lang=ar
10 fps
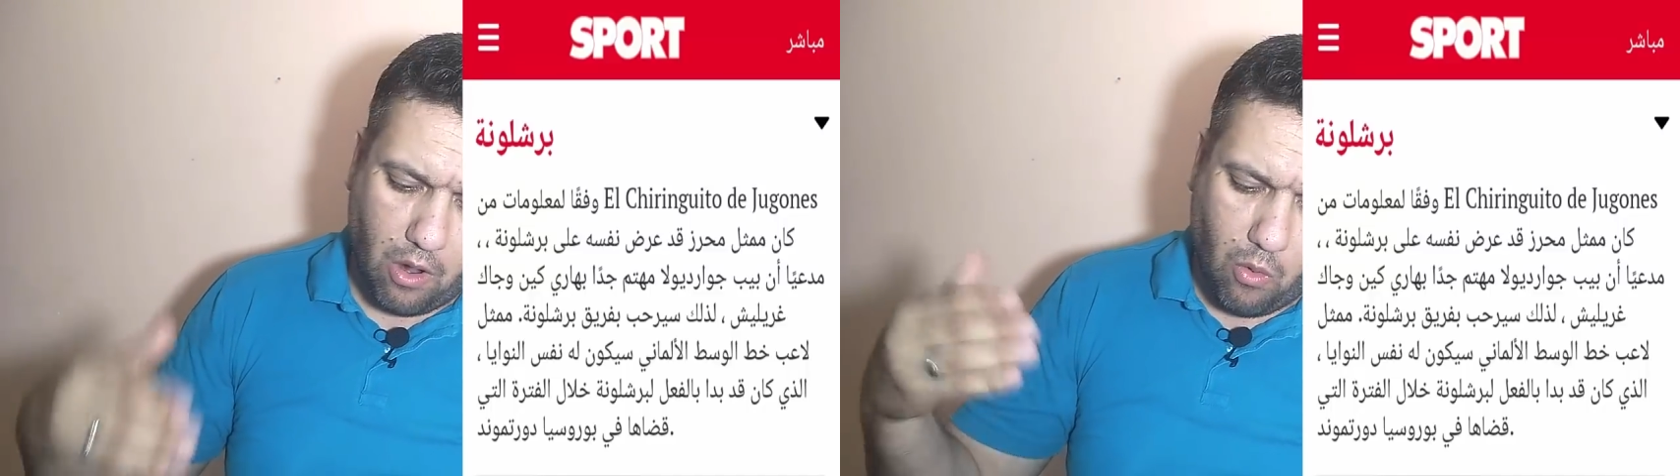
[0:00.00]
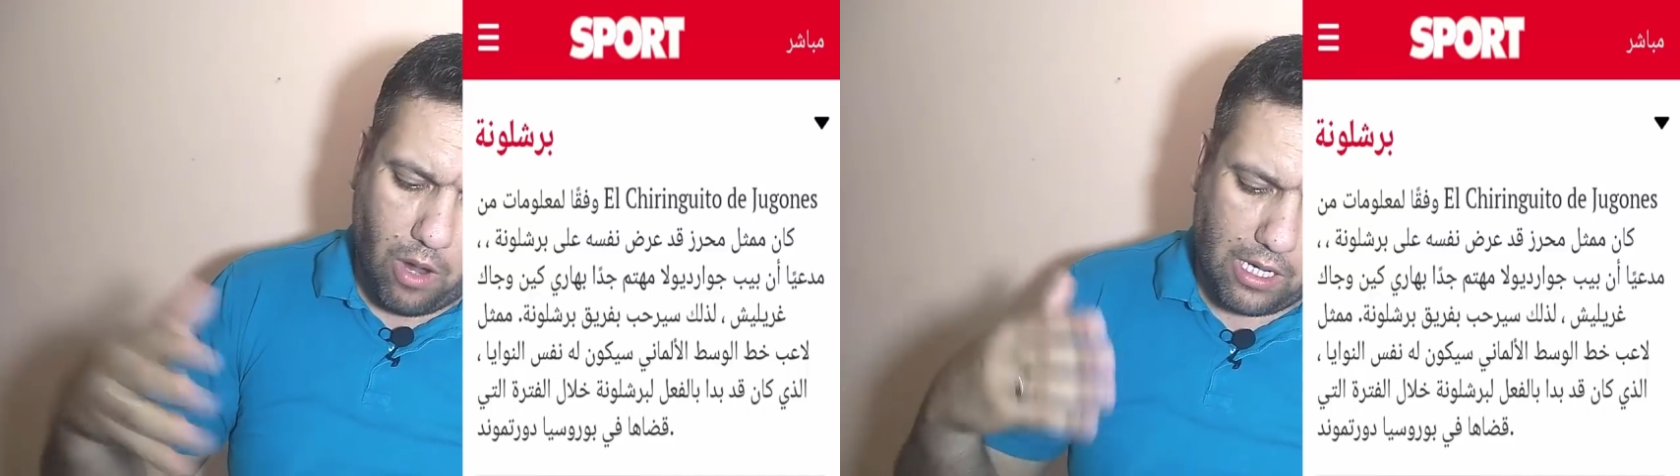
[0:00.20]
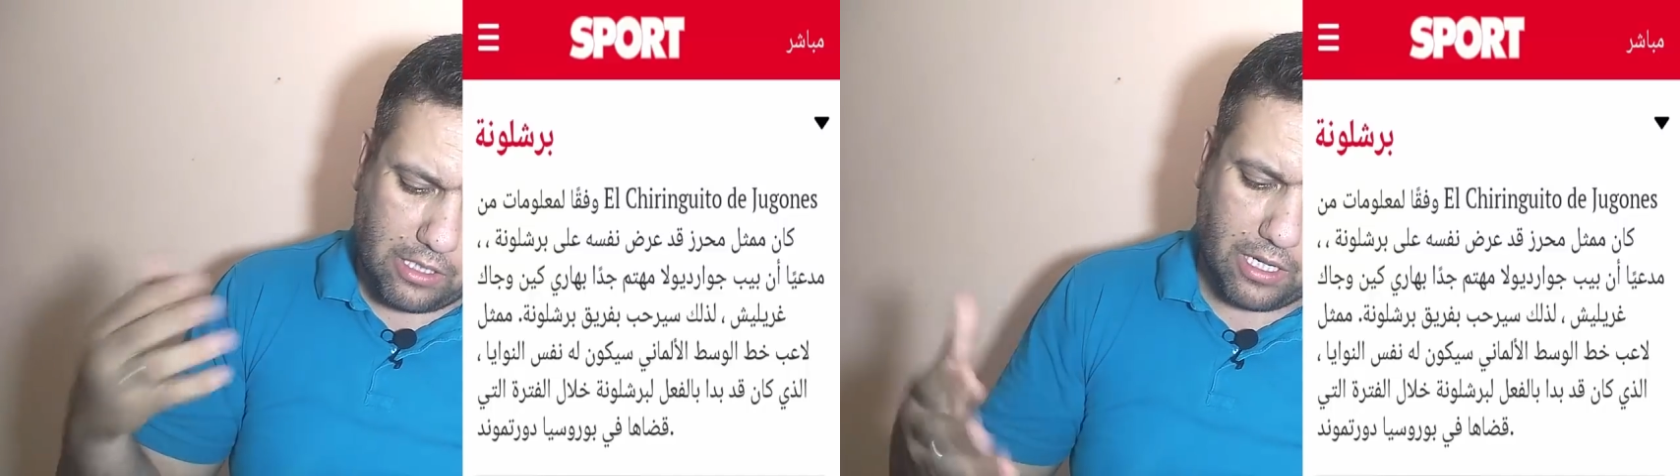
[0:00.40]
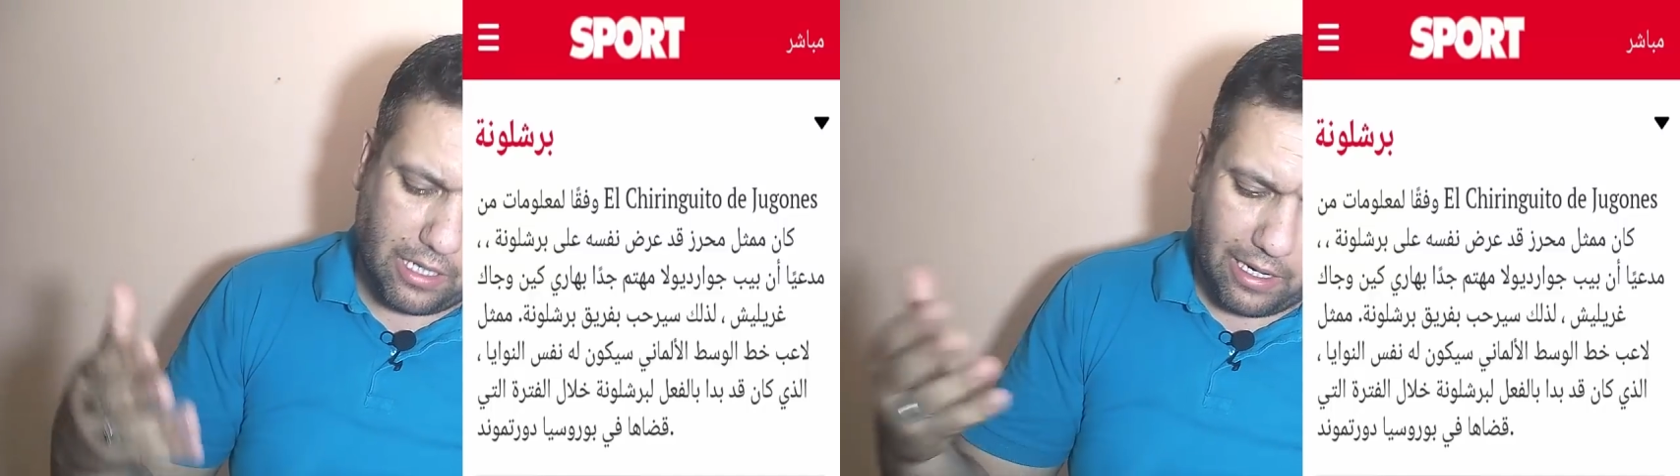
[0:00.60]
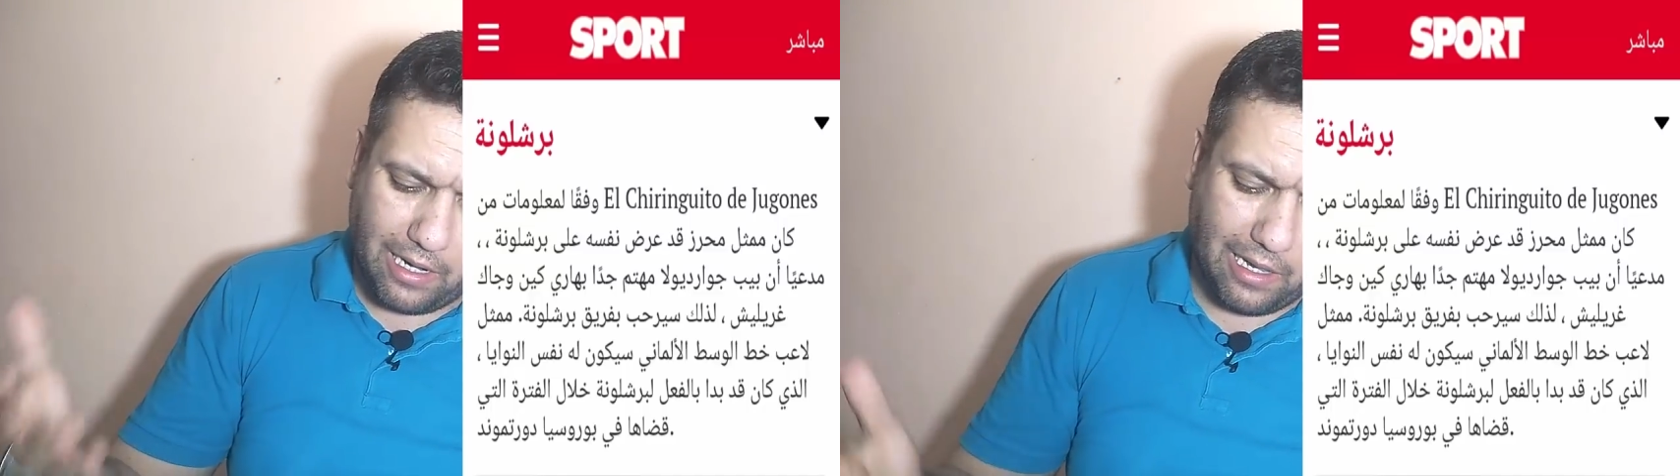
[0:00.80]

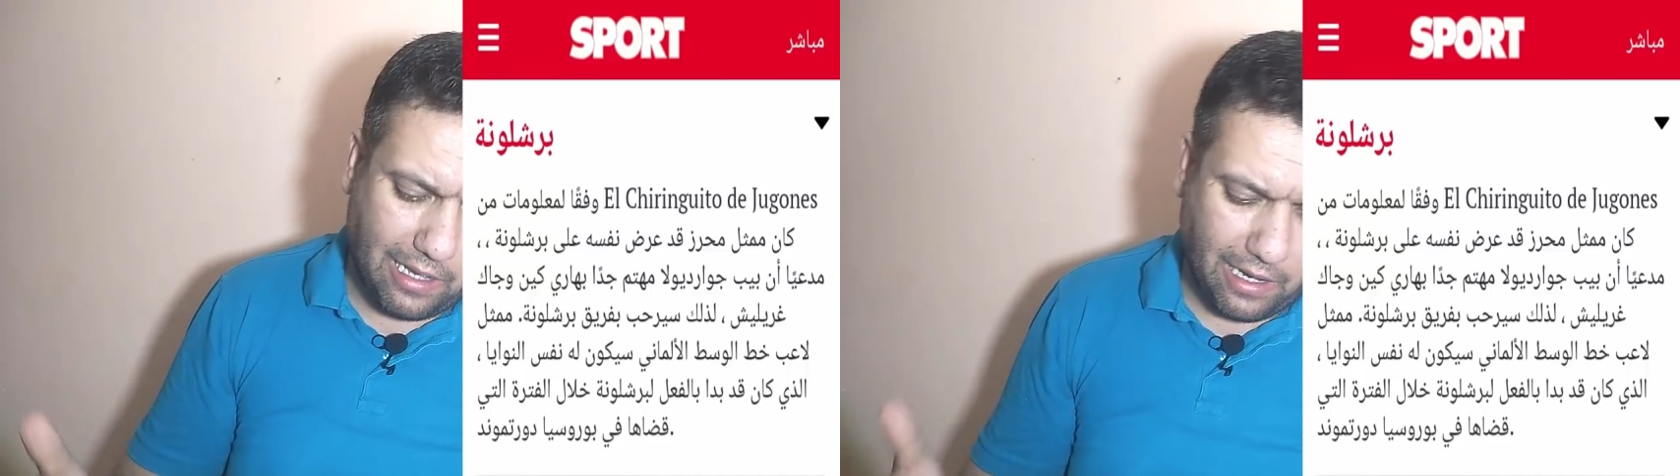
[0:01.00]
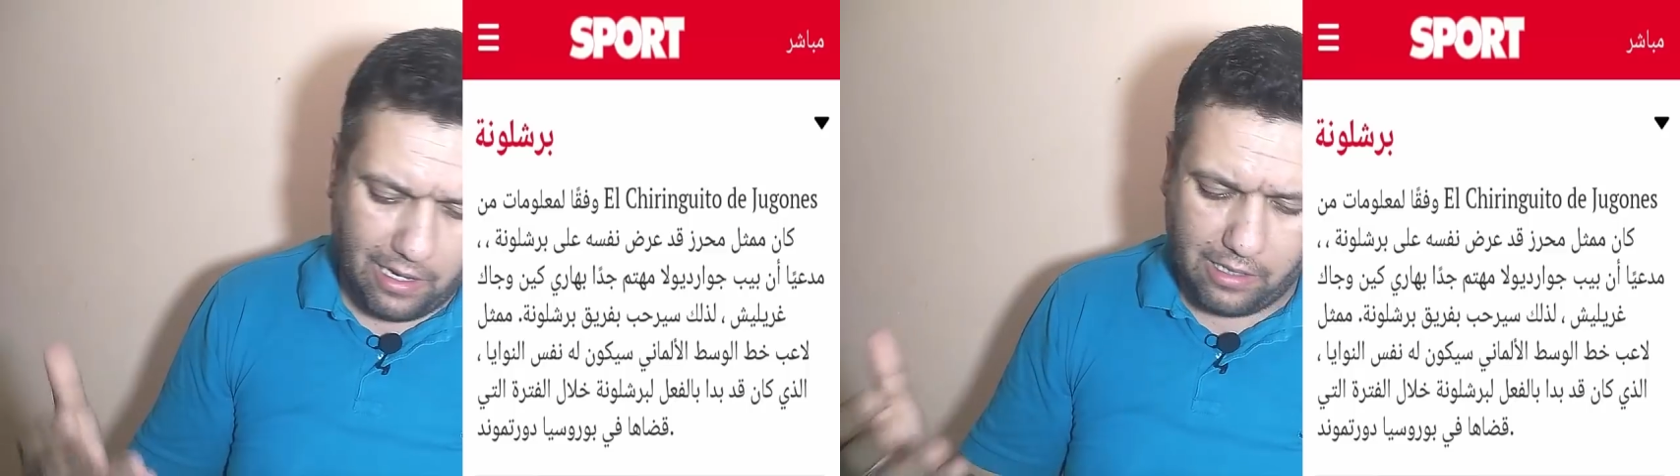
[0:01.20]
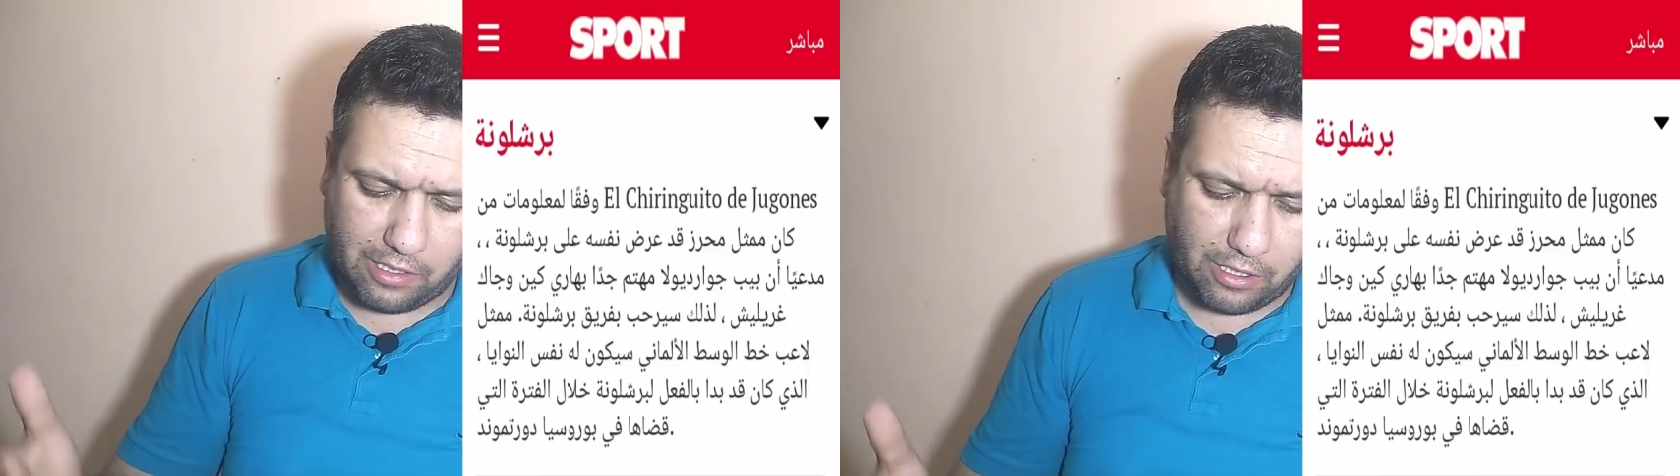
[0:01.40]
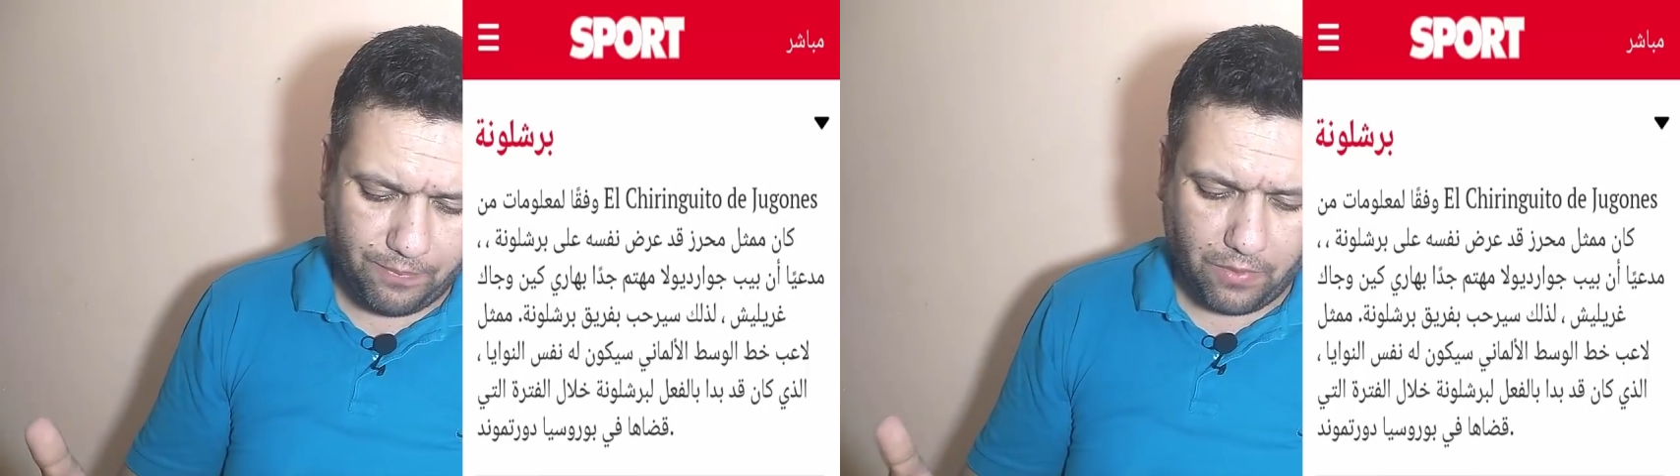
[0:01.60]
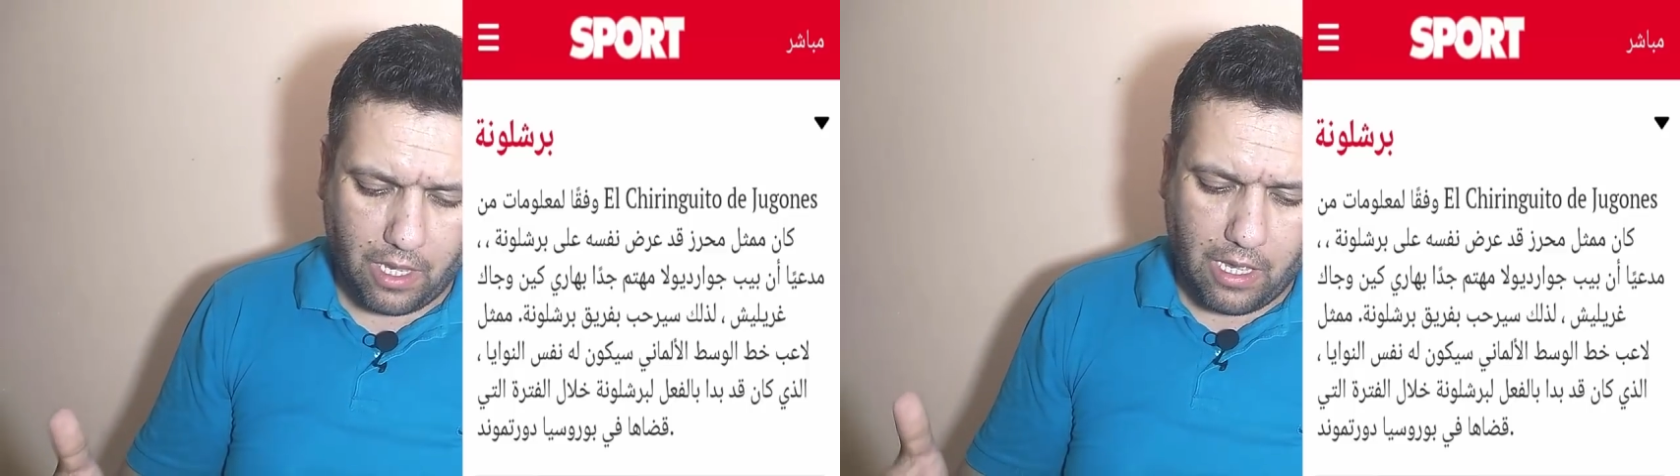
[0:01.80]
وجاك غريليتش